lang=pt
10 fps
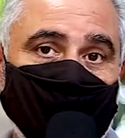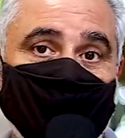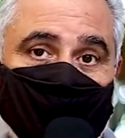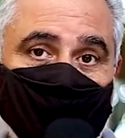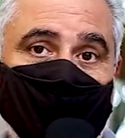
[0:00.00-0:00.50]
não
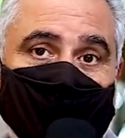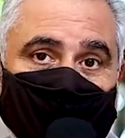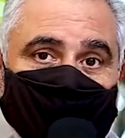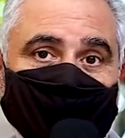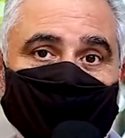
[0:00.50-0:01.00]
só
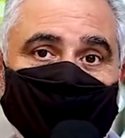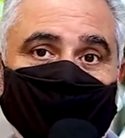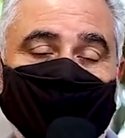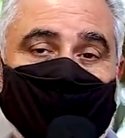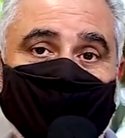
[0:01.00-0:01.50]
aqui nesse
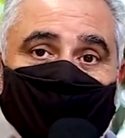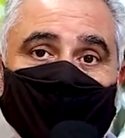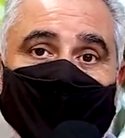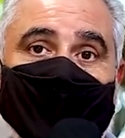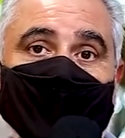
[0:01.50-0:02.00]
espaço,
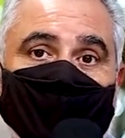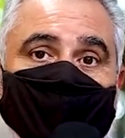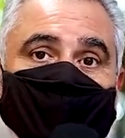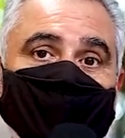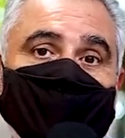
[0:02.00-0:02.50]
como
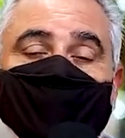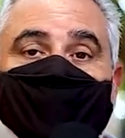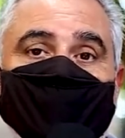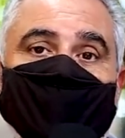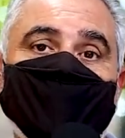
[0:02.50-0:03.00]
também num
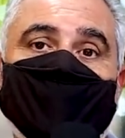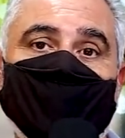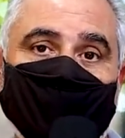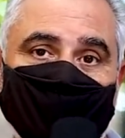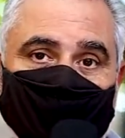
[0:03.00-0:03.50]
espaço
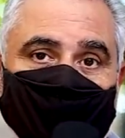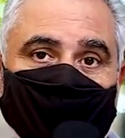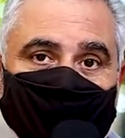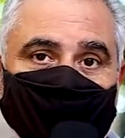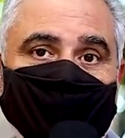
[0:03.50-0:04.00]
anexo aqui
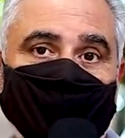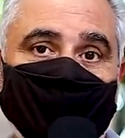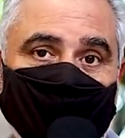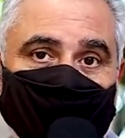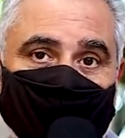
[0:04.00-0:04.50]
nas
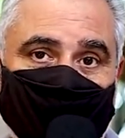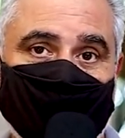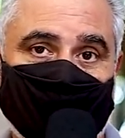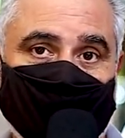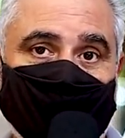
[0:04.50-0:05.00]

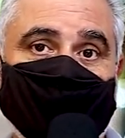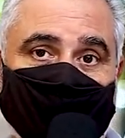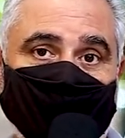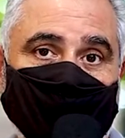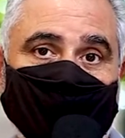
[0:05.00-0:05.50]
imediações, né?
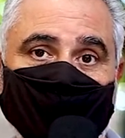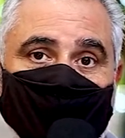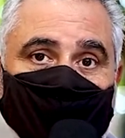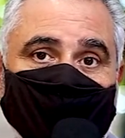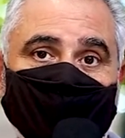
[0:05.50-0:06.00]
também aqui
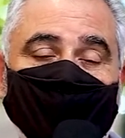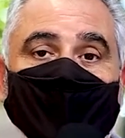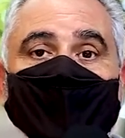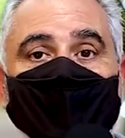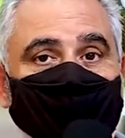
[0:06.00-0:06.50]
próximo,
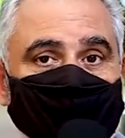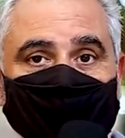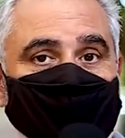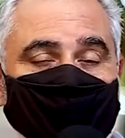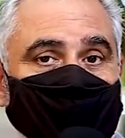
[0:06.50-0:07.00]
onde
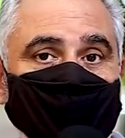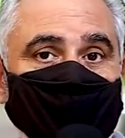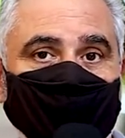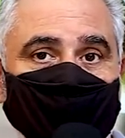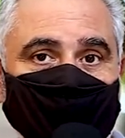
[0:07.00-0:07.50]
existem vários
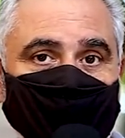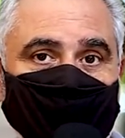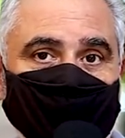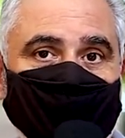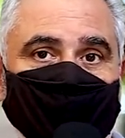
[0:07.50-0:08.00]
cursos
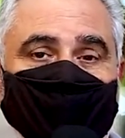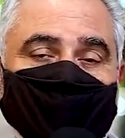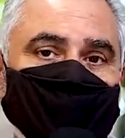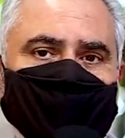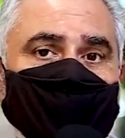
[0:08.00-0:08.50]

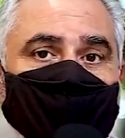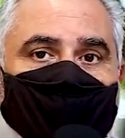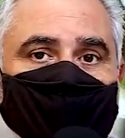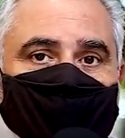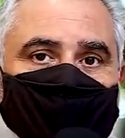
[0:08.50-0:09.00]
específicos e
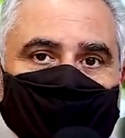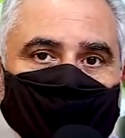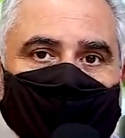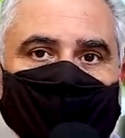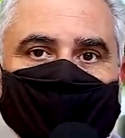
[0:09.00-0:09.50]
encontros
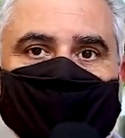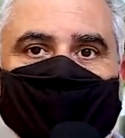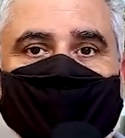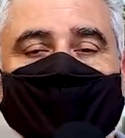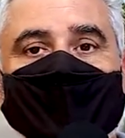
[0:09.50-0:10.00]
anuais.
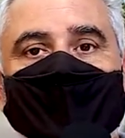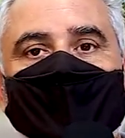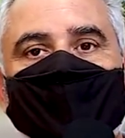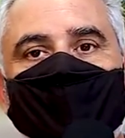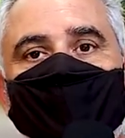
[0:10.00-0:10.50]
Né?
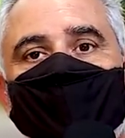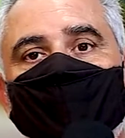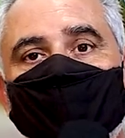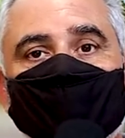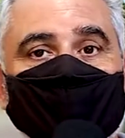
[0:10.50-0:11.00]
Então,
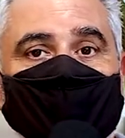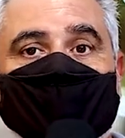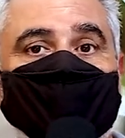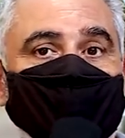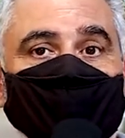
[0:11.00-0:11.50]
um
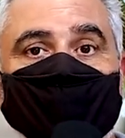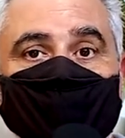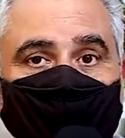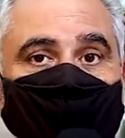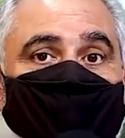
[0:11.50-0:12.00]
espaço onde a
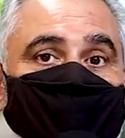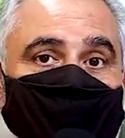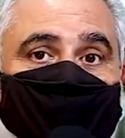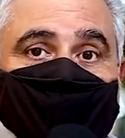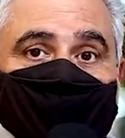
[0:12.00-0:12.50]
cultura é
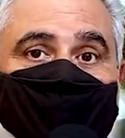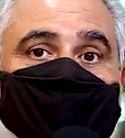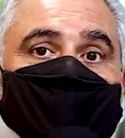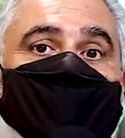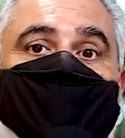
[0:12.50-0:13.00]
viva e onde
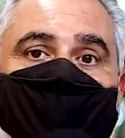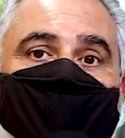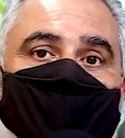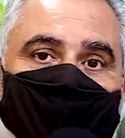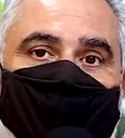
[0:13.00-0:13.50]
se mantém
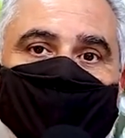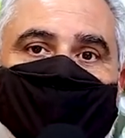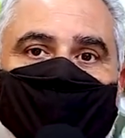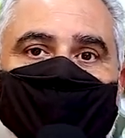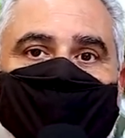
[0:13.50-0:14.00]
uma
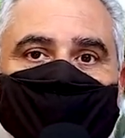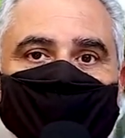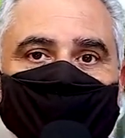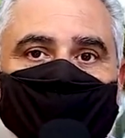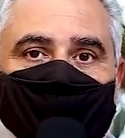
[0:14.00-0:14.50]
programação
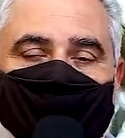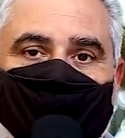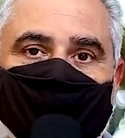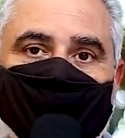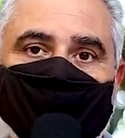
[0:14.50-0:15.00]
bastante
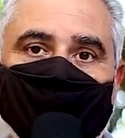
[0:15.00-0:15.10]
intensa.